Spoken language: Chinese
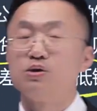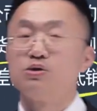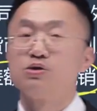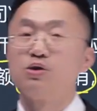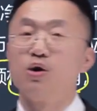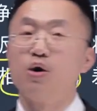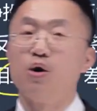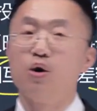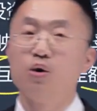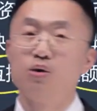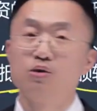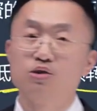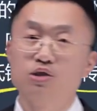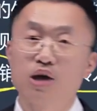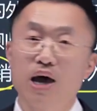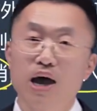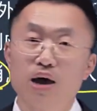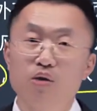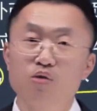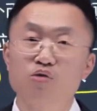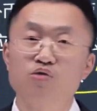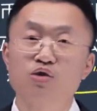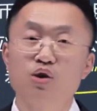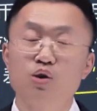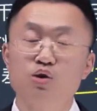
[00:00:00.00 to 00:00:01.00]
从
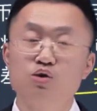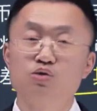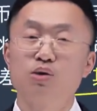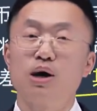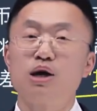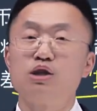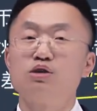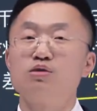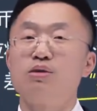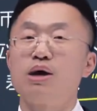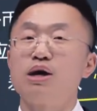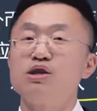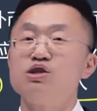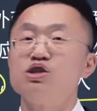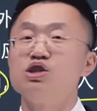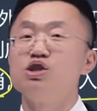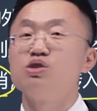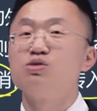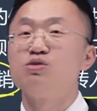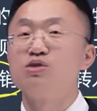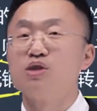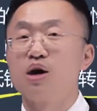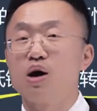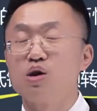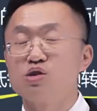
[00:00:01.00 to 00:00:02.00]
财务费用转出来，计
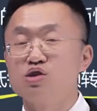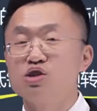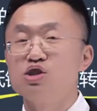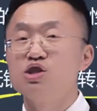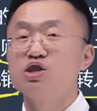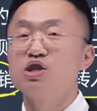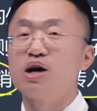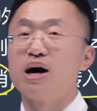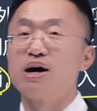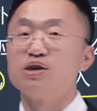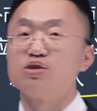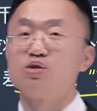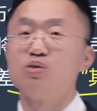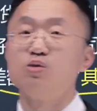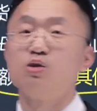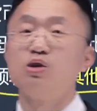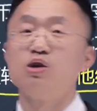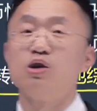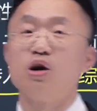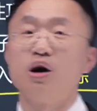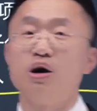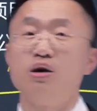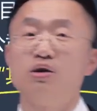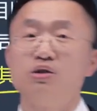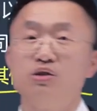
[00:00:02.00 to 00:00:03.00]
入到其他综
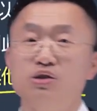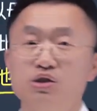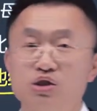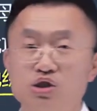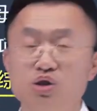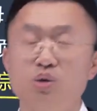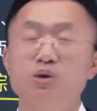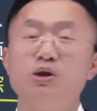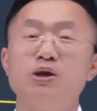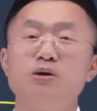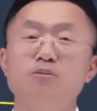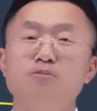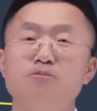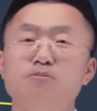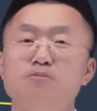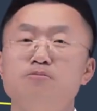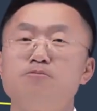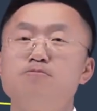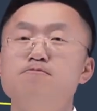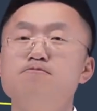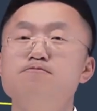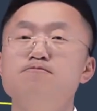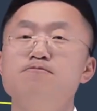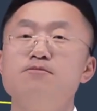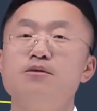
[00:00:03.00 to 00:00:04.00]
合收益。
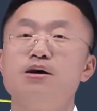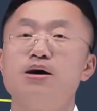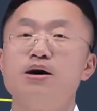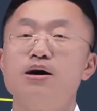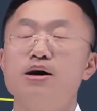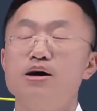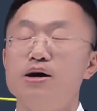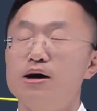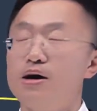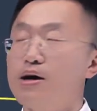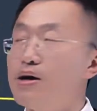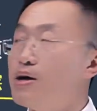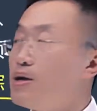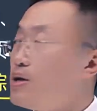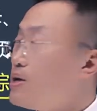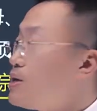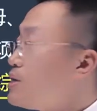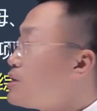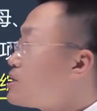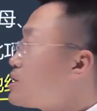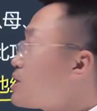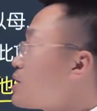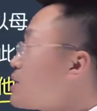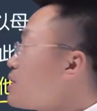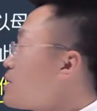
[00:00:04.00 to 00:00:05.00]

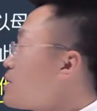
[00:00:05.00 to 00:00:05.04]
这